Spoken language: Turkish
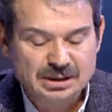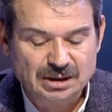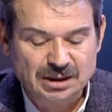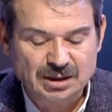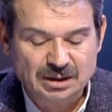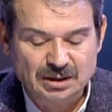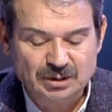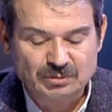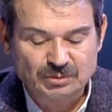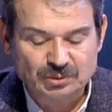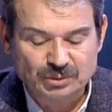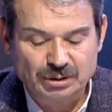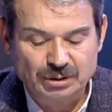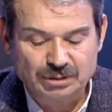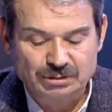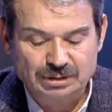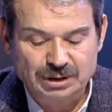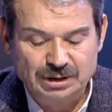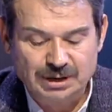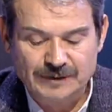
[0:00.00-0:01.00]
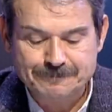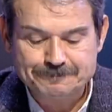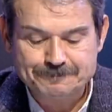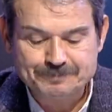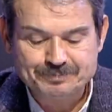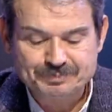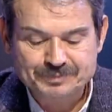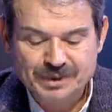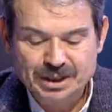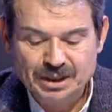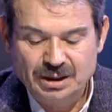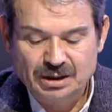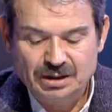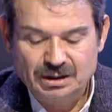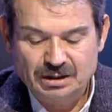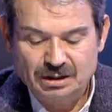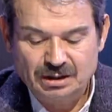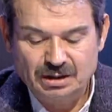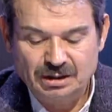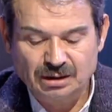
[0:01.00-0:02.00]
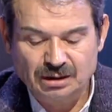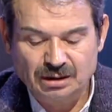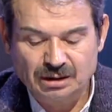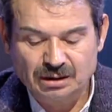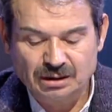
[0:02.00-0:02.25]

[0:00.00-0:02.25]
E, bu noktada. E,